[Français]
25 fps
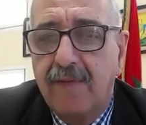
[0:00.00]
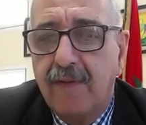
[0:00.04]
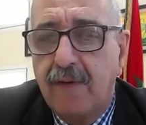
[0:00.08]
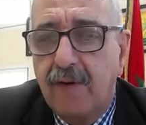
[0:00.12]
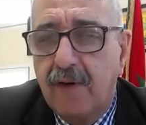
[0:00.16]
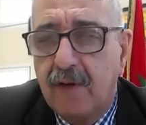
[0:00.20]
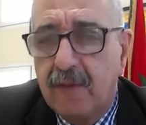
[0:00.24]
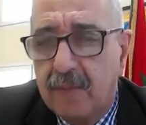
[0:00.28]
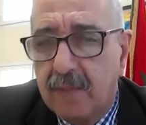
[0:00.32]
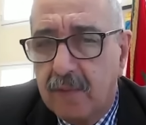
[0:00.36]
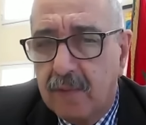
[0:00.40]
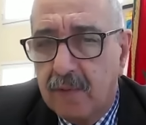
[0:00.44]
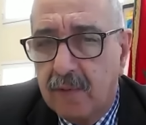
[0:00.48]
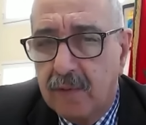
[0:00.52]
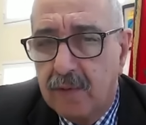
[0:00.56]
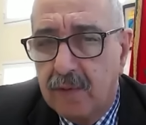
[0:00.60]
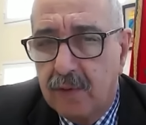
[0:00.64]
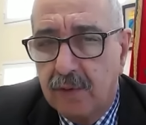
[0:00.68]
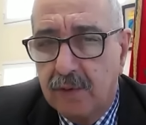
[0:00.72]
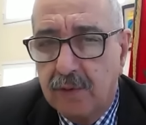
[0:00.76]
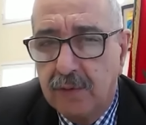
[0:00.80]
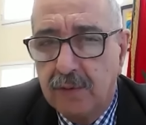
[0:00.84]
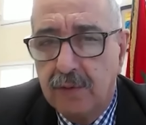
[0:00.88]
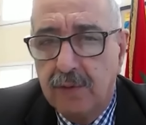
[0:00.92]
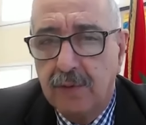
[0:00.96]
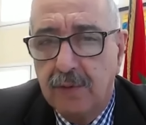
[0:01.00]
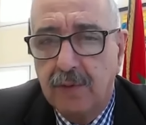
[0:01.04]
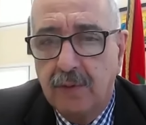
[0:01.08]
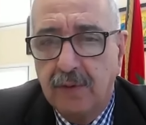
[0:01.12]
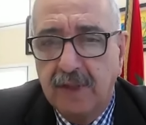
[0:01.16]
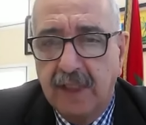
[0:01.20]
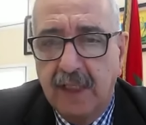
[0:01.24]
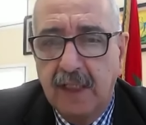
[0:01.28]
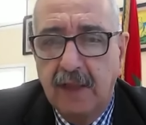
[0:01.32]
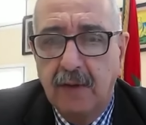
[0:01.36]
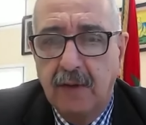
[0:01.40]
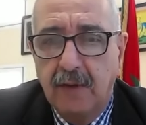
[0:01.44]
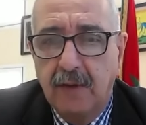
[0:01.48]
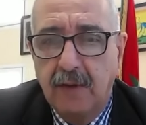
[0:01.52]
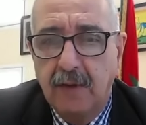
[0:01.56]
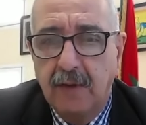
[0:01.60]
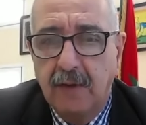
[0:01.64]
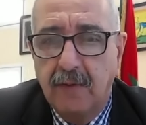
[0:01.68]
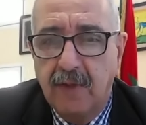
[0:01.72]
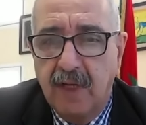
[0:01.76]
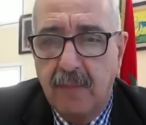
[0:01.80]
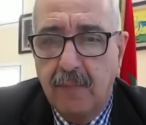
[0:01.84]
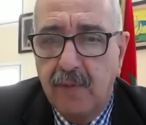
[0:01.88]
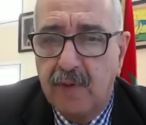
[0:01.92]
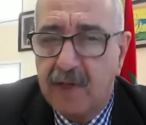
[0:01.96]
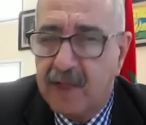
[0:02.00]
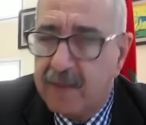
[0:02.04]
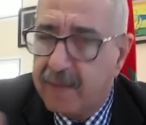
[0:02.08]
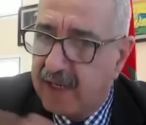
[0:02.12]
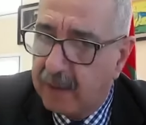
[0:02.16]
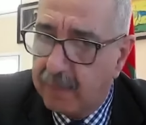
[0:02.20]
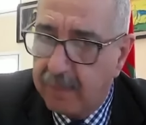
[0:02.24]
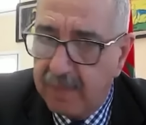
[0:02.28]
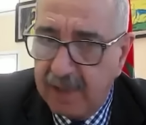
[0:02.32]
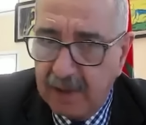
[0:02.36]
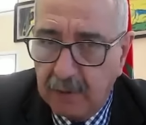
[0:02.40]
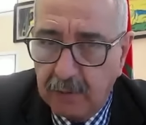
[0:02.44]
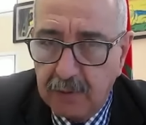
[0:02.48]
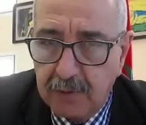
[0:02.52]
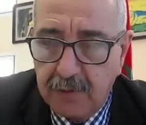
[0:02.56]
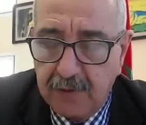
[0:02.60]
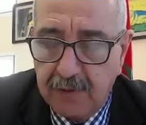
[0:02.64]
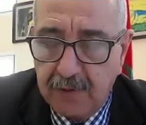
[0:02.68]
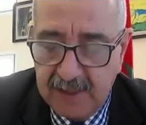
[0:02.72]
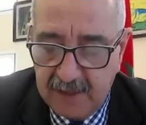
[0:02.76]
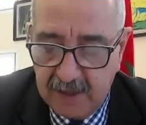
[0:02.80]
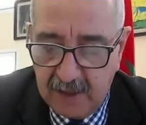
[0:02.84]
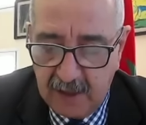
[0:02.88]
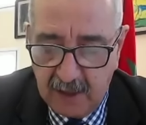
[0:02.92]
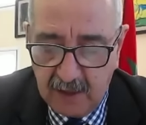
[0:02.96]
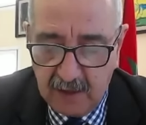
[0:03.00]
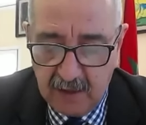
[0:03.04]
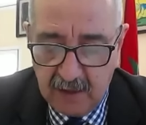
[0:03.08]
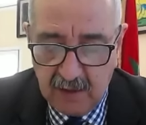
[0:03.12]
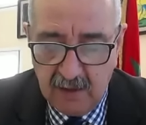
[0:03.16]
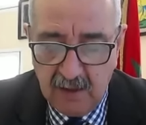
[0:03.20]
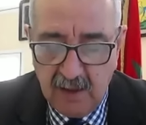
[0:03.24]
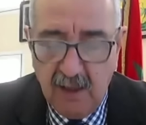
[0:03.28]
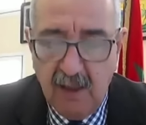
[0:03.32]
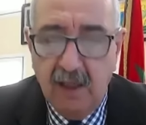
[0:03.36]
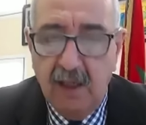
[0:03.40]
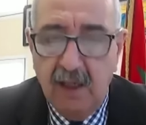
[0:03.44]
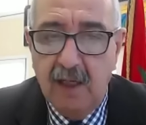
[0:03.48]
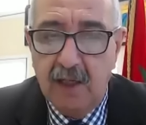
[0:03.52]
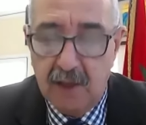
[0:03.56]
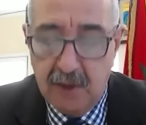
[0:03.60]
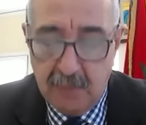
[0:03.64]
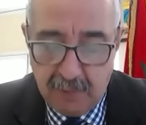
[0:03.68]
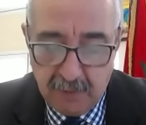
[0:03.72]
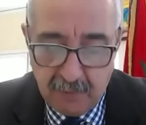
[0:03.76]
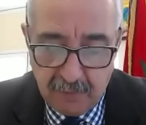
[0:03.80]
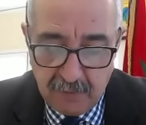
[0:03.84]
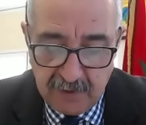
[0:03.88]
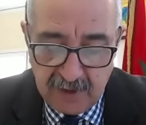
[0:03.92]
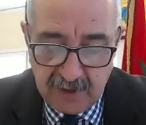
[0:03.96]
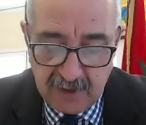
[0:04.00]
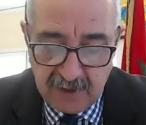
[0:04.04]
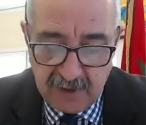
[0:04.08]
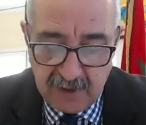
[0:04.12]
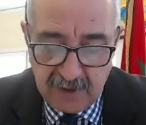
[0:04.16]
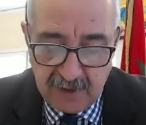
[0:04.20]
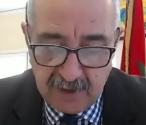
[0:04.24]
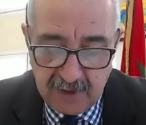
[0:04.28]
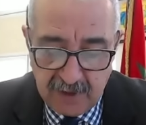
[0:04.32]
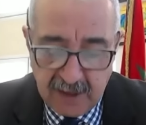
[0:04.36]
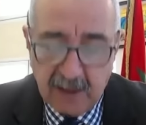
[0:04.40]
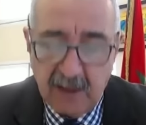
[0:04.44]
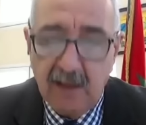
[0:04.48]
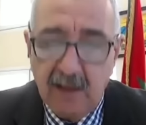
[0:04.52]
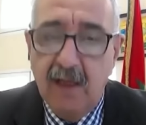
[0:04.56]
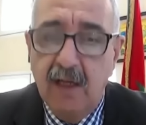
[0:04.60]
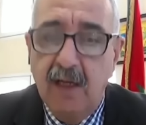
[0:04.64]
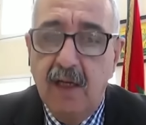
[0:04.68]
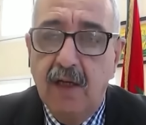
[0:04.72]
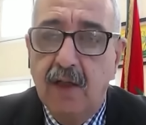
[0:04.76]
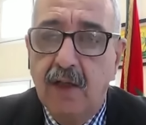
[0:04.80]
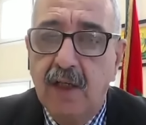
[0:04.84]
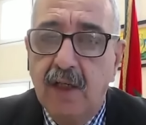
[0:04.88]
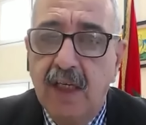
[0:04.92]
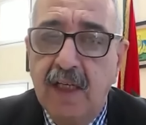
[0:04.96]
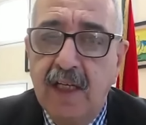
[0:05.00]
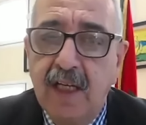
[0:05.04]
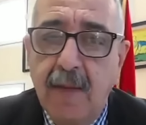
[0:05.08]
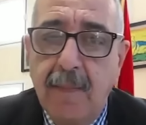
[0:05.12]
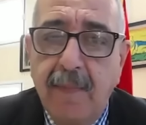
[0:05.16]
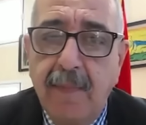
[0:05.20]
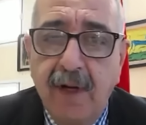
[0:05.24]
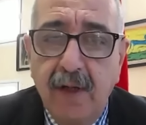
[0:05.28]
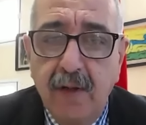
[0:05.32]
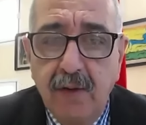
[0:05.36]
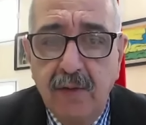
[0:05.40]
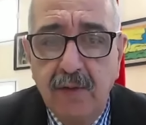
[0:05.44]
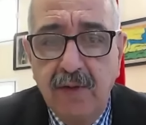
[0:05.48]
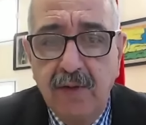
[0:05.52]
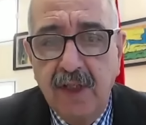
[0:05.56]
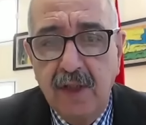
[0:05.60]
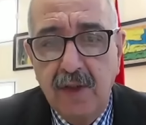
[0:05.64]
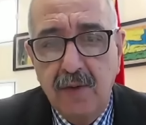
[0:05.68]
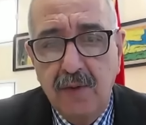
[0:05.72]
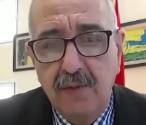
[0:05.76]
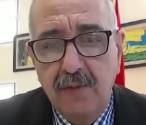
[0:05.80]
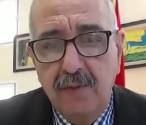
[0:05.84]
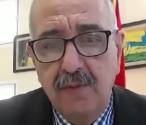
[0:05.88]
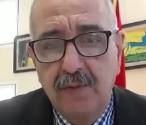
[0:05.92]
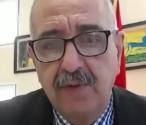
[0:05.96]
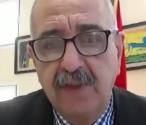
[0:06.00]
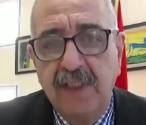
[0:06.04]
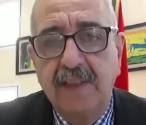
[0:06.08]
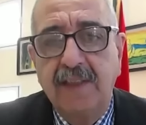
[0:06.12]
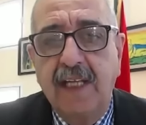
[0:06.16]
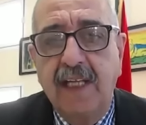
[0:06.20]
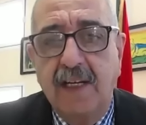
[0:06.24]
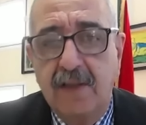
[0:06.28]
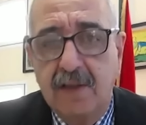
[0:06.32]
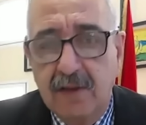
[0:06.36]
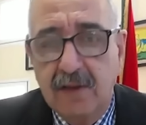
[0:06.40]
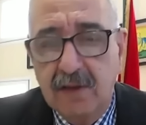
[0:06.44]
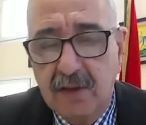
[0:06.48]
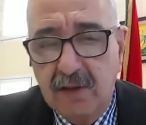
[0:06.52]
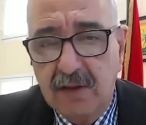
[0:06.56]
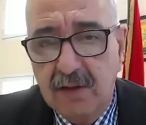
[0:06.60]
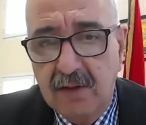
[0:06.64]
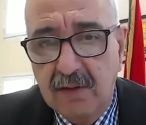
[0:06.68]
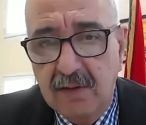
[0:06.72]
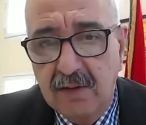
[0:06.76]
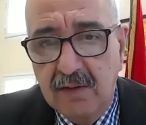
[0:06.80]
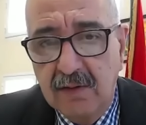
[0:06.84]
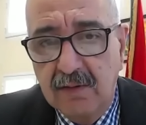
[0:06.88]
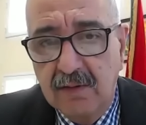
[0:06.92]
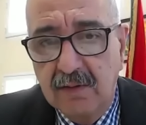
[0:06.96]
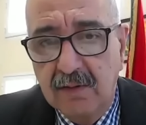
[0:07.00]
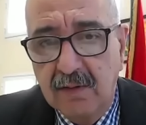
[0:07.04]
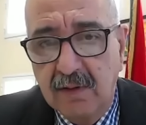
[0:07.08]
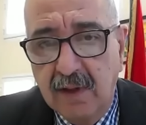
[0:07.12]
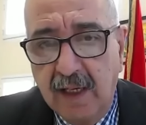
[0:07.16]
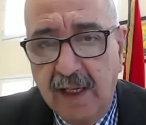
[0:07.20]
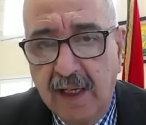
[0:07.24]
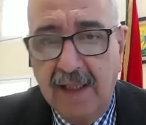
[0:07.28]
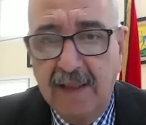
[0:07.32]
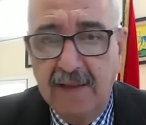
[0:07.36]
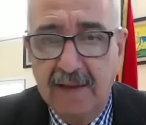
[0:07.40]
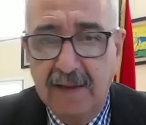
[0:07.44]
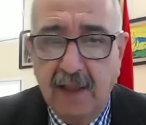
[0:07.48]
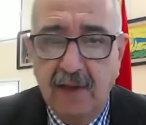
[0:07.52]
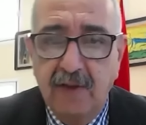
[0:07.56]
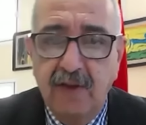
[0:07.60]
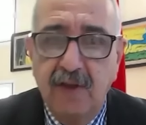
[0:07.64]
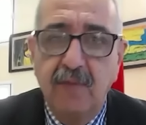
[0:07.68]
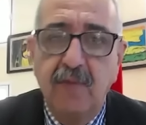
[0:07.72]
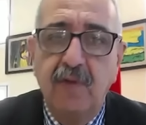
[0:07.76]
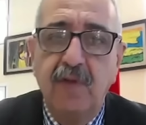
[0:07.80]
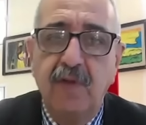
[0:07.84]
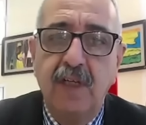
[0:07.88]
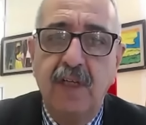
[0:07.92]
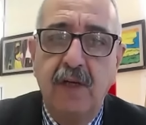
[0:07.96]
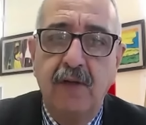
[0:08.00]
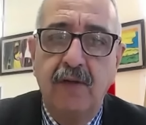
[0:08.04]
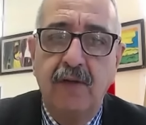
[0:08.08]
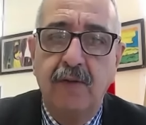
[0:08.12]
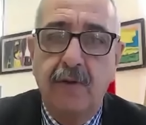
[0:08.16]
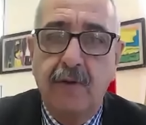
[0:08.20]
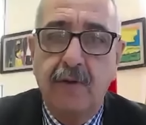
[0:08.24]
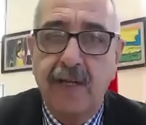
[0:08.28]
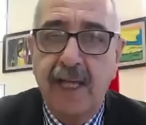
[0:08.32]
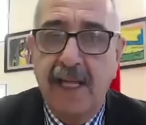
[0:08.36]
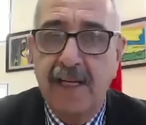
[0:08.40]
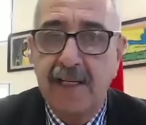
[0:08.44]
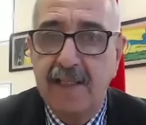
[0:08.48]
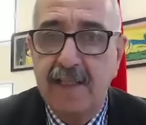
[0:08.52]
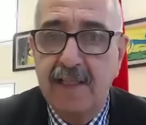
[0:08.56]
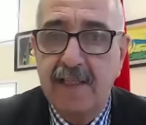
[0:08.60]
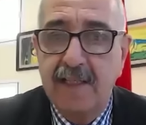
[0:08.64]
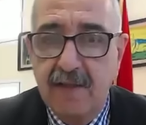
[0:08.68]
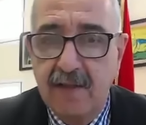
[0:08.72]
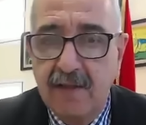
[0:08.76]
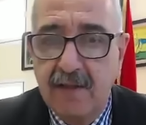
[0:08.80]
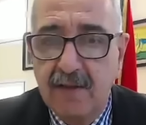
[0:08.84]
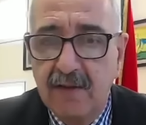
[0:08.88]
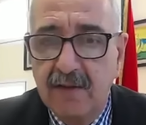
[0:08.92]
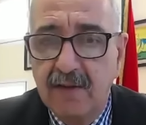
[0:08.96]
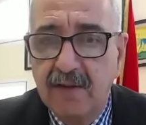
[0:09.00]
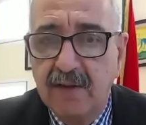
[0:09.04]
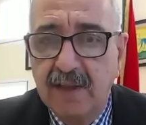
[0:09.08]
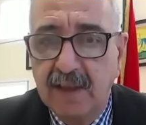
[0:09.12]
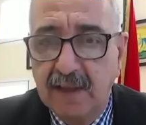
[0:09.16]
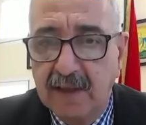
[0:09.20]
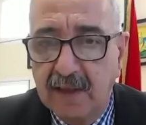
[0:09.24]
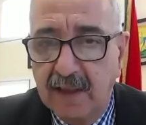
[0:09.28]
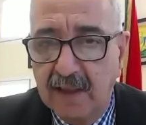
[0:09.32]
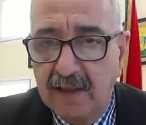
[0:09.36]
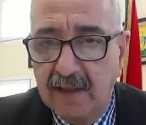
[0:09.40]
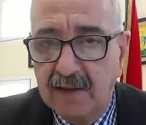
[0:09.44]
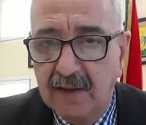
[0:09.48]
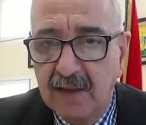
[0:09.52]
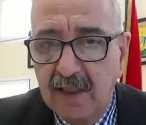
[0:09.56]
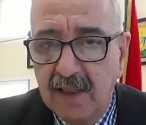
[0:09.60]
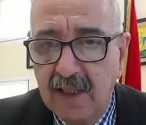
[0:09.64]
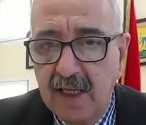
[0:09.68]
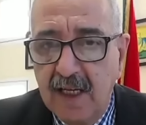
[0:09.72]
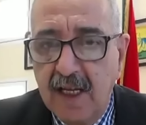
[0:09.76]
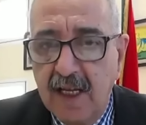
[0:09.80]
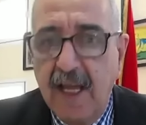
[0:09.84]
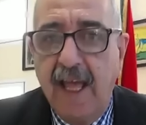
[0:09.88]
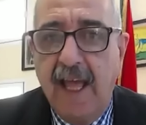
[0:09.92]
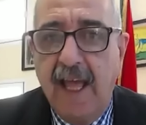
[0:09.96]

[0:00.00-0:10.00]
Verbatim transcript: réforme au lieu de montrer en la politique, mais toujours est-il, je peux vous dire qu'il n'y a pas un ajout des tâches. Exactement, il y a une organisation des tâches.